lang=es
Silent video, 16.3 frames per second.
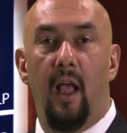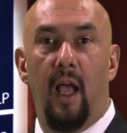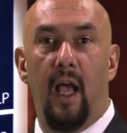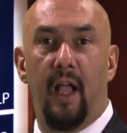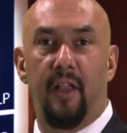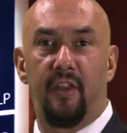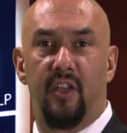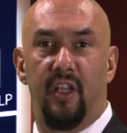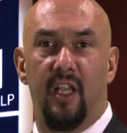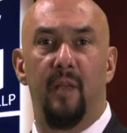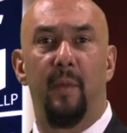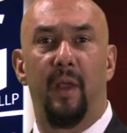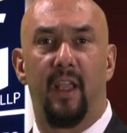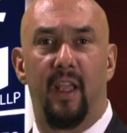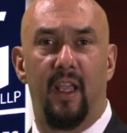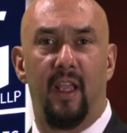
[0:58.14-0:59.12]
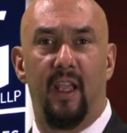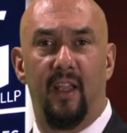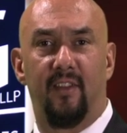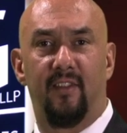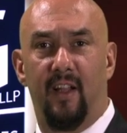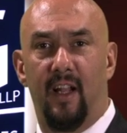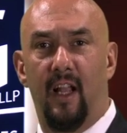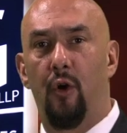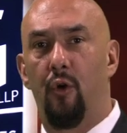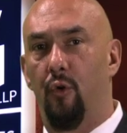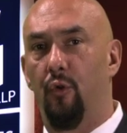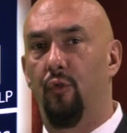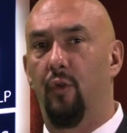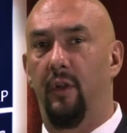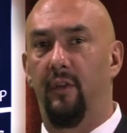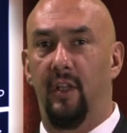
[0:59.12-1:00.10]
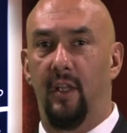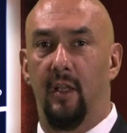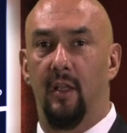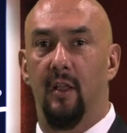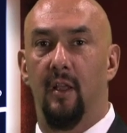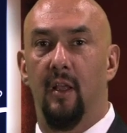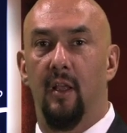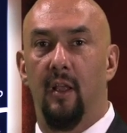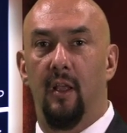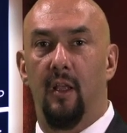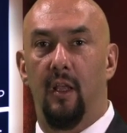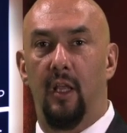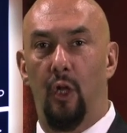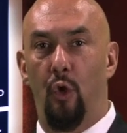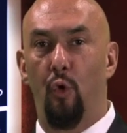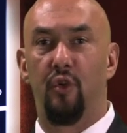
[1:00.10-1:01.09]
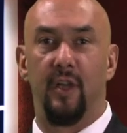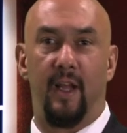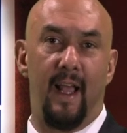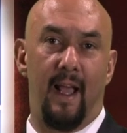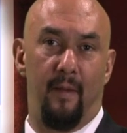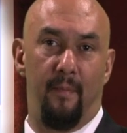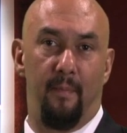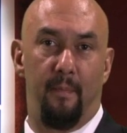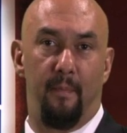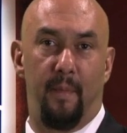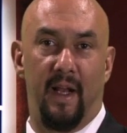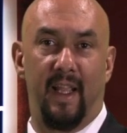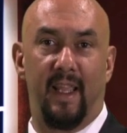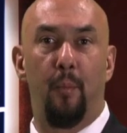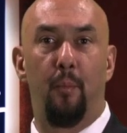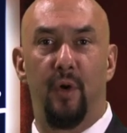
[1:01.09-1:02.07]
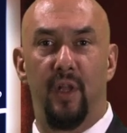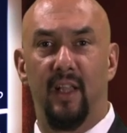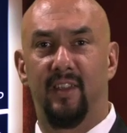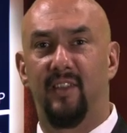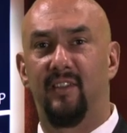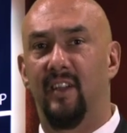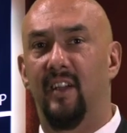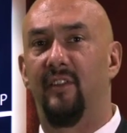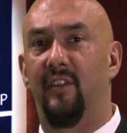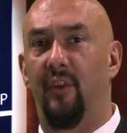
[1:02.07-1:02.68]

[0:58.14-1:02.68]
HMG estará junto a ti y luchará para que puedas estar